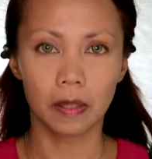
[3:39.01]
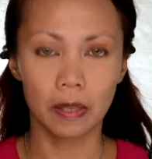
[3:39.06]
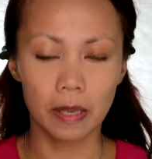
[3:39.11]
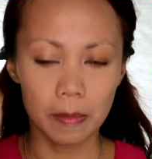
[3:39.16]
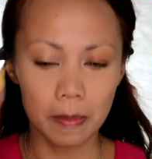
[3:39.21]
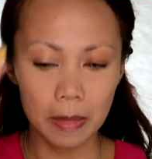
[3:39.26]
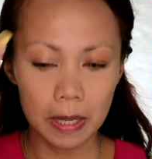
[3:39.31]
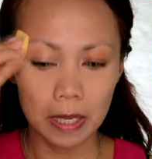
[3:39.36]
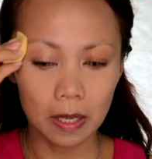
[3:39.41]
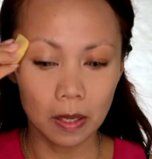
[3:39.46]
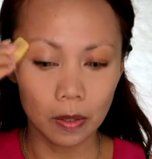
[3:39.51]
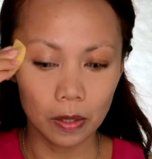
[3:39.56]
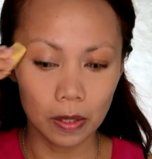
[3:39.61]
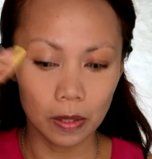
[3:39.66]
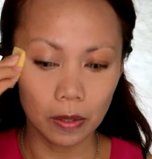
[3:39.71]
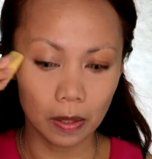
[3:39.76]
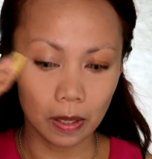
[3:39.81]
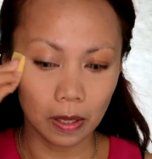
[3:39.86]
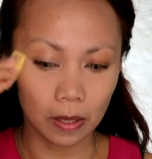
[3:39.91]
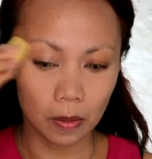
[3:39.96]
Creamy glow
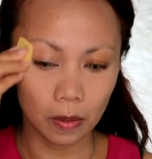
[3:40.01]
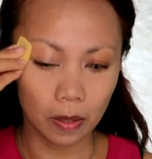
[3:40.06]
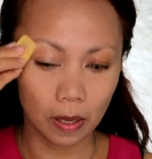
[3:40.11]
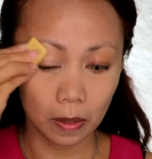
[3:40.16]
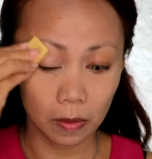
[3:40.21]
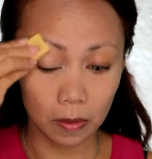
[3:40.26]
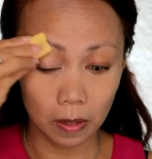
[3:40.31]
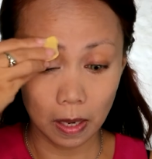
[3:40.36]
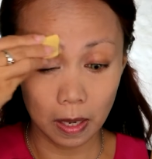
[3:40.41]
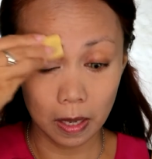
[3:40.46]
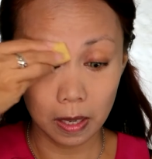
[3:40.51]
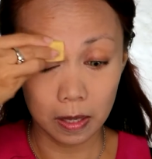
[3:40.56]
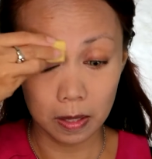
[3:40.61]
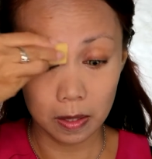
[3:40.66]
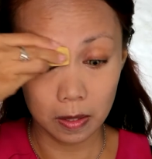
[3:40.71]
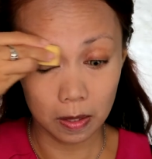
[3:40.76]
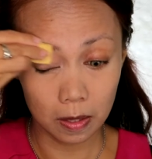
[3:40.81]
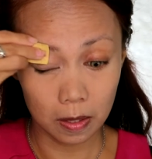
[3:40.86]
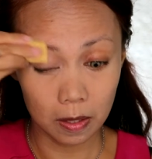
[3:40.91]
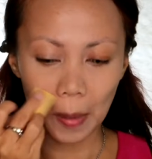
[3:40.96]
yung kinuha ko
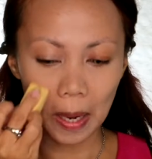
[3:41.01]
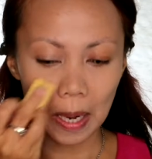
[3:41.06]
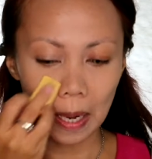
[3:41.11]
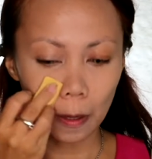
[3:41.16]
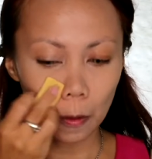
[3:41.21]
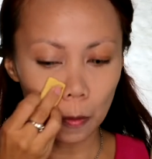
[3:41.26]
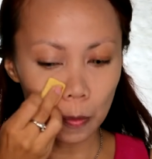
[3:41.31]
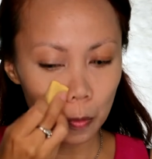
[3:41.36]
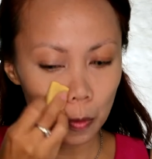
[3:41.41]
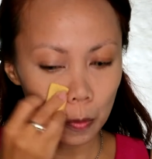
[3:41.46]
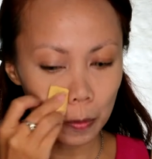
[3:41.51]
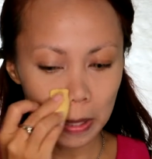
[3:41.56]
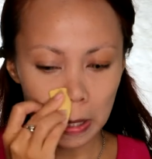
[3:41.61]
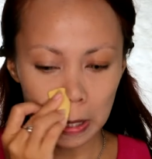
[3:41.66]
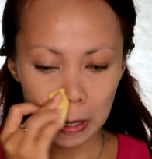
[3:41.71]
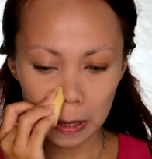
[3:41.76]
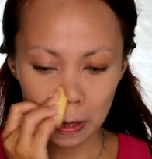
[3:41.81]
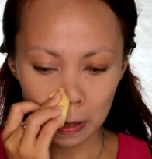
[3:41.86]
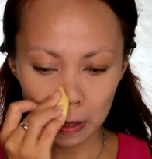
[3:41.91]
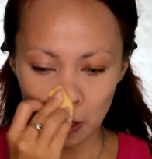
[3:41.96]
guys. Bala kong
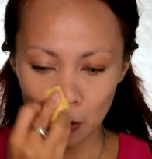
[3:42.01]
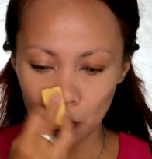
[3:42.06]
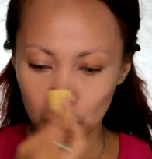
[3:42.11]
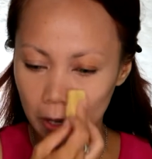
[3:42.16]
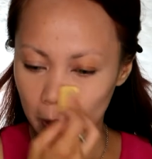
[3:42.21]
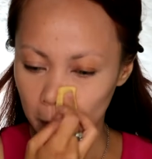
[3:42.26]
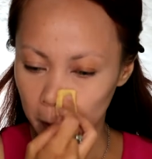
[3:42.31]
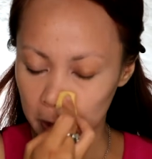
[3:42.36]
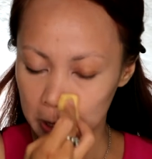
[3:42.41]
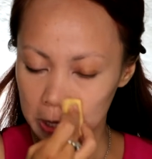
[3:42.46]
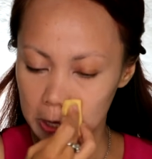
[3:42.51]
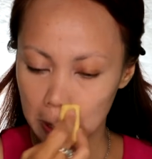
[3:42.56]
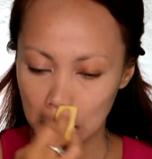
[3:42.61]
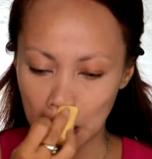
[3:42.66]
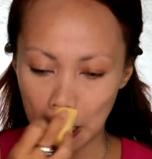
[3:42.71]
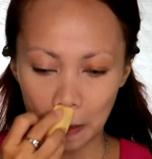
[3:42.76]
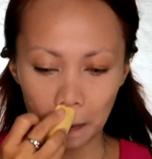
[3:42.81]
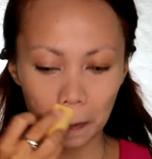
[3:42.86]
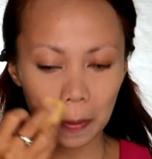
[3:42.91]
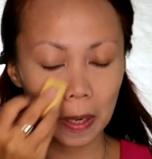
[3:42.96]
bumili ng Laura
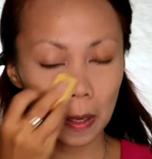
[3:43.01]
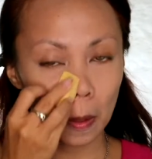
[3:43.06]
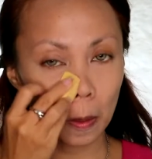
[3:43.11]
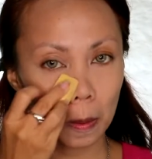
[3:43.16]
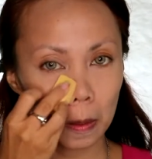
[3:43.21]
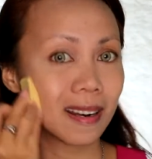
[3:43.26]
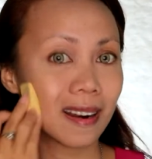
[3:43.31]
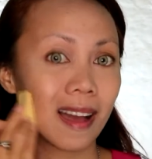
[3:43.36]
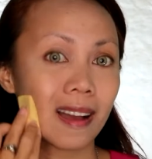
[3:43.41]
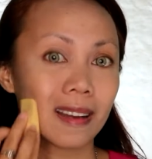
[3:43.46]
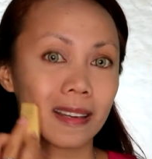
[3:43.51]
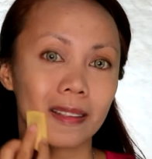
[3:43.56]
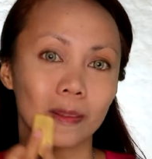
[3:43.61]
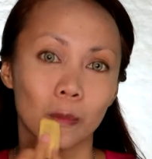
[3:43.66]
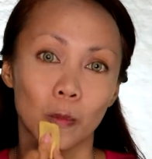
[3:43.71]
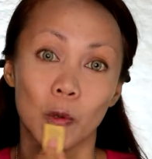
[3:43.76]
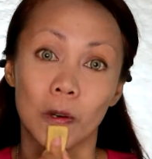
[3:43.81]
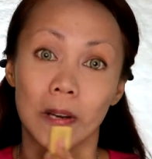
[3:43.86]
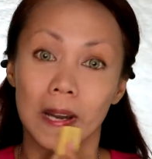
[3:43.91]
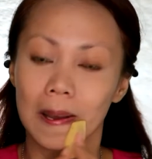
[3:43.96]
Mercier pero
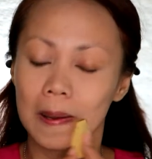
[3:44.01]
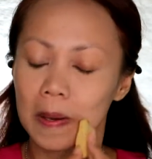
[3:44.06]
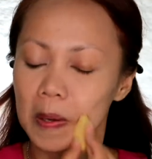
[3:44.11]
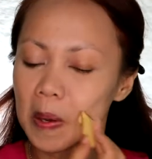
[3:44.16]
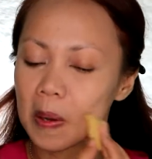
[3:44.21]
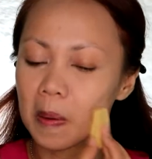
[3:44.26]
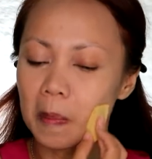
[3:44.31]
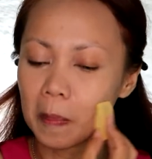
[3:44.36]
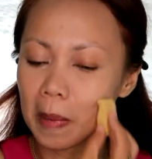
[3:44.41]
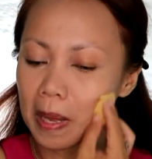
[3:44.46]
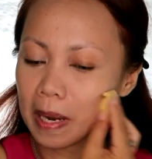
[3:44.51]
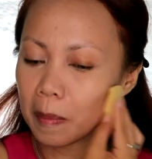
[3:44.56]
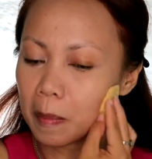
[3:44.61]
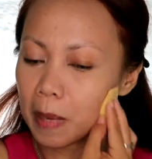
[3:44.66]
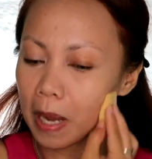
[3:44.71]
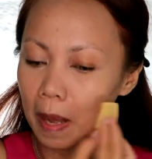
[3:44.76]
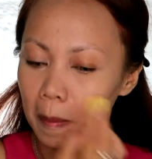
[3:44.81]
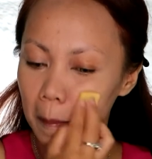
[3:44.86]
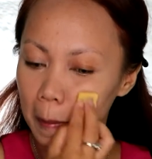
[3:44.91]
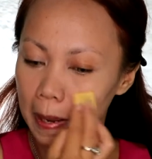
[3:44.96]
racket muna para
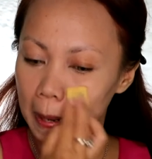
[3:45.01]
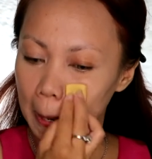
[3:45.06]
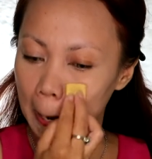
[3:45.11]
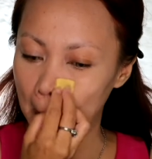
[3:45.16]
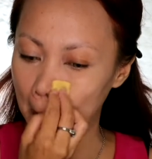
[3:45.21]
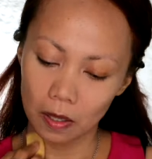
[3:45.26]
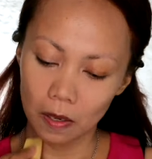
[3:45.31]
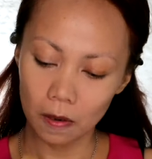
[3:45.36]
makabili.